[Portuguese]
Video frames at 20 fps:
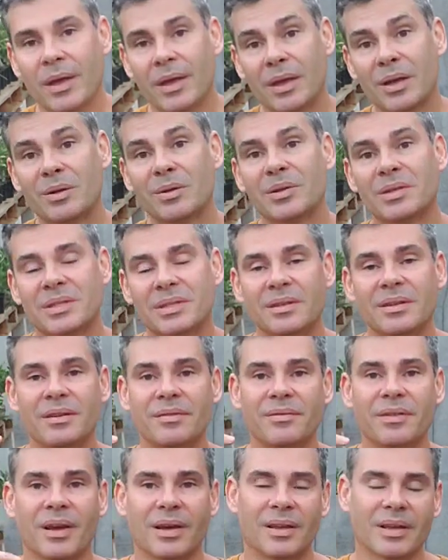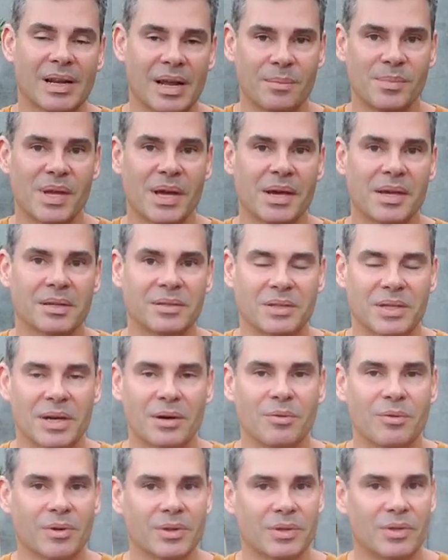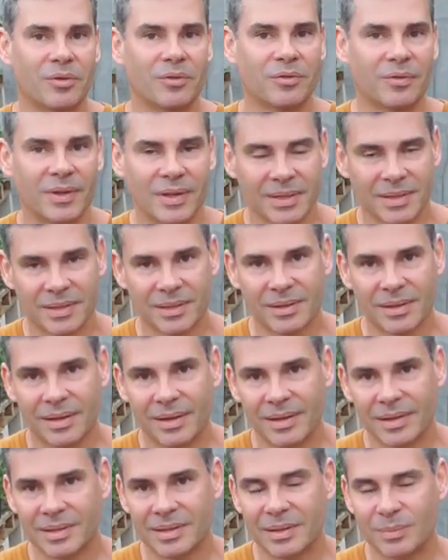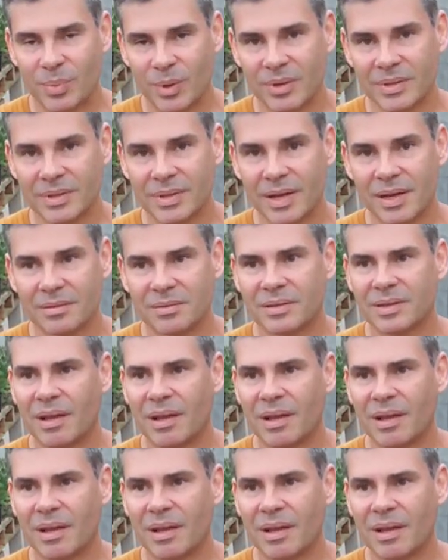inclusive aqui na minha região, quando eu fiz esse processo,